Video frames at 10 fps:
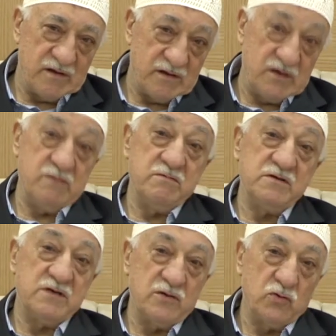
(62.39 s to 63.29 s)
2000
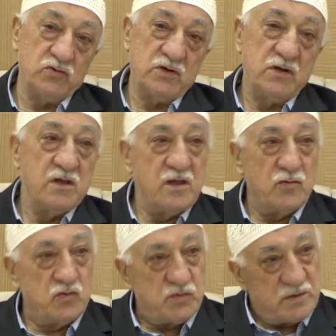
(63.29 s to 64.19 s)
sene olsa
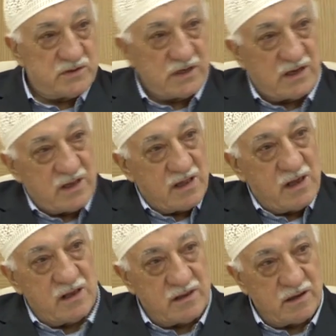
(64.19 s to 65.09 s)
neden 3000 sene
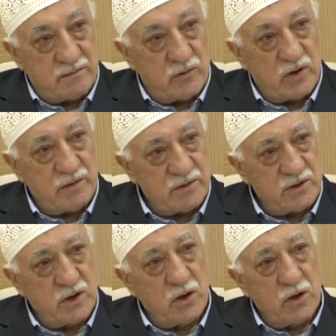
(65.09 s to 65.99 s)
değil der. Böyle
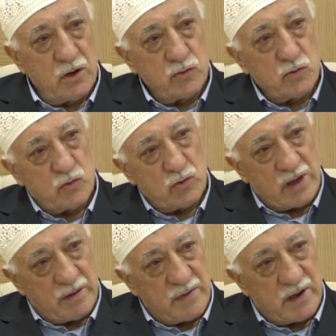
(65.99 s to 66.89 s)
bir tuğle
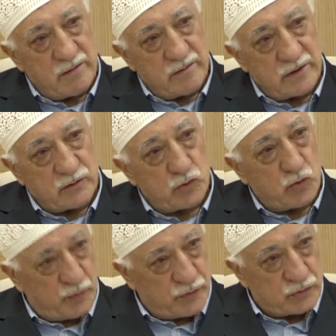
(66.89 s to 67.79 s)
emeli vardır.
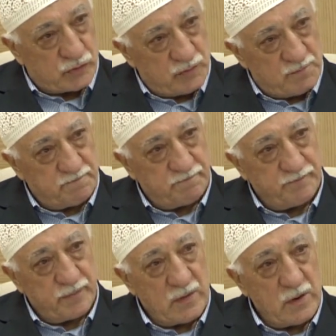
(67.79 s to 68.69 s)
Upuzun,
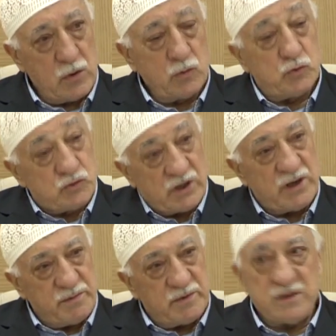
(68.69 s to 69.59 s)

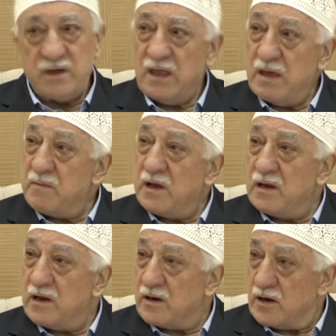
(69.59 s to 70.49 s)
uzayıp giden
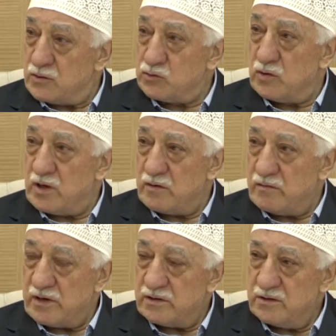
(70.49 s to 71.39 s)
emellere arzuları
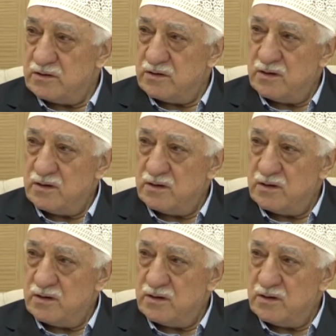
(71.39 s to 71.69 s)
vardır.